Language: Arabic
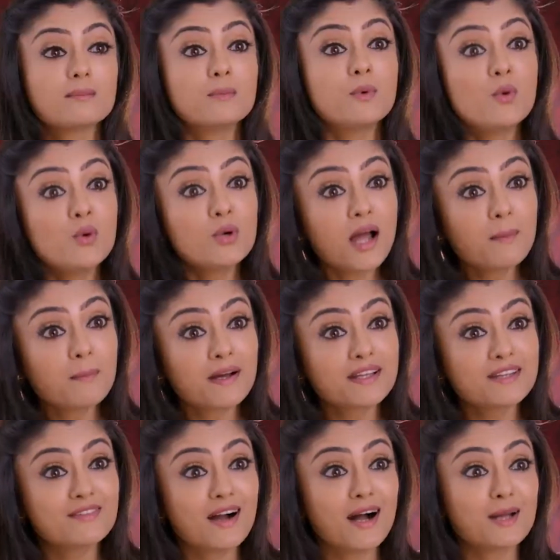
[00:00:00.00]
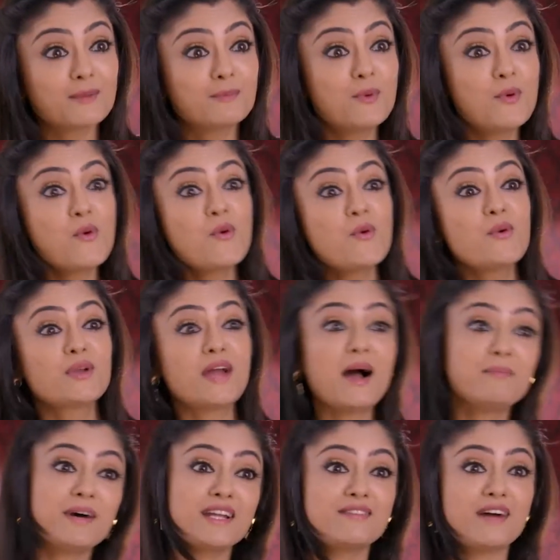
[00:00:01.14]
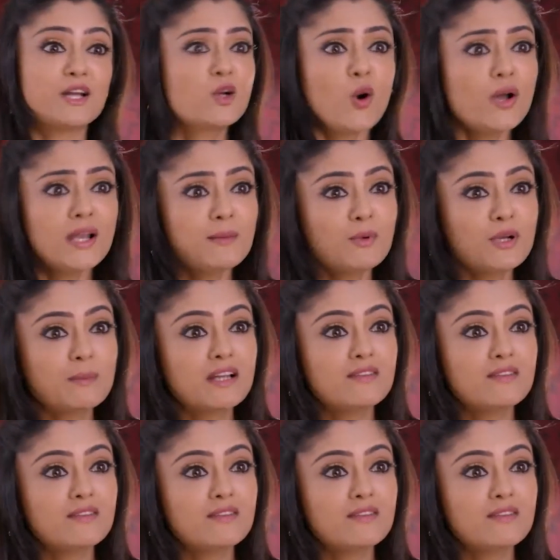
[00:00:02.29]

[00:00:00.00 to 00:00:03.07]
العيلة كلها قلتي العيلة كلها مين مشمول